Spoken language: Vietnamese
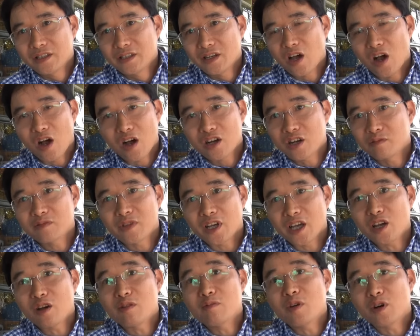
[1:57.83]
họ không
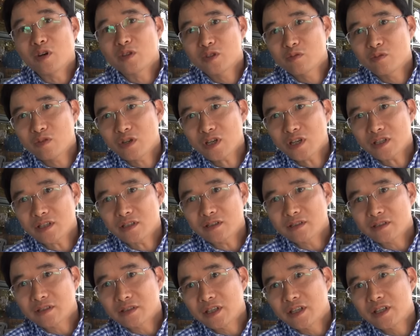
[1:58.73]
thể ủng hộ trung quốc
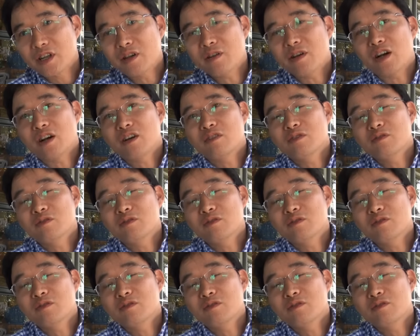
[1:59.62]
nếu họ